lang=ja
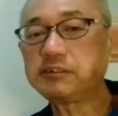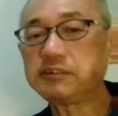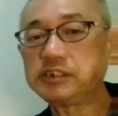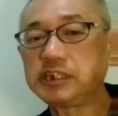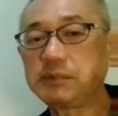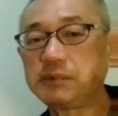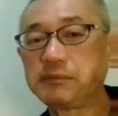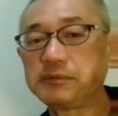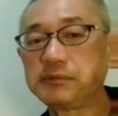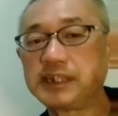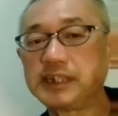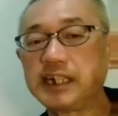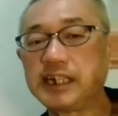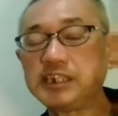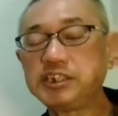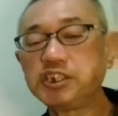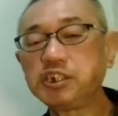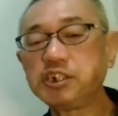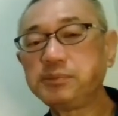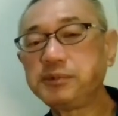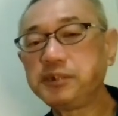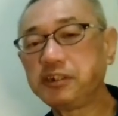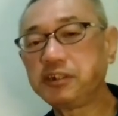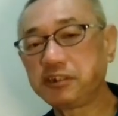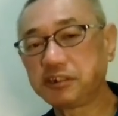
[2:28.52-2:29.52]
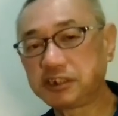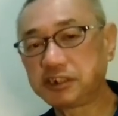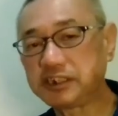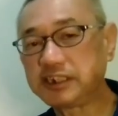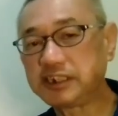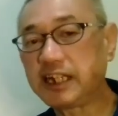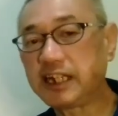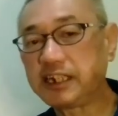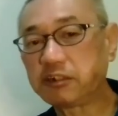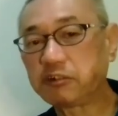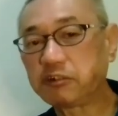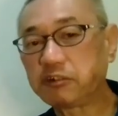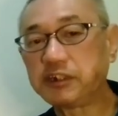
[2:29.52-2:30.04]
なくても大丈夫よの時
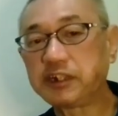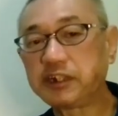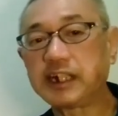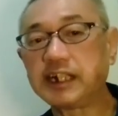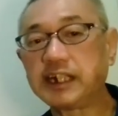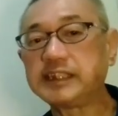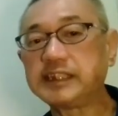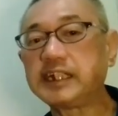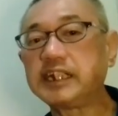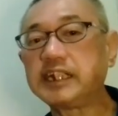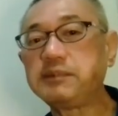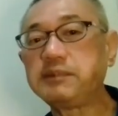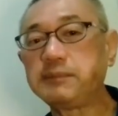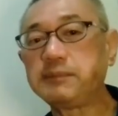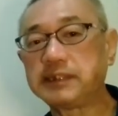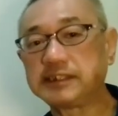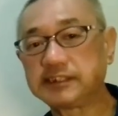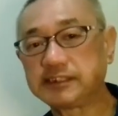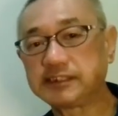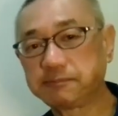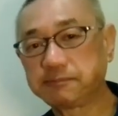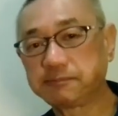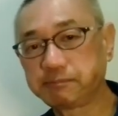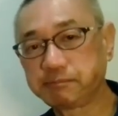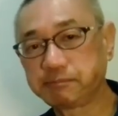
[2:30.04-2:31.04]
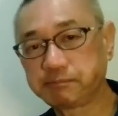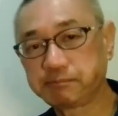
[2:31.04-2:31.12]
代にこれからなります。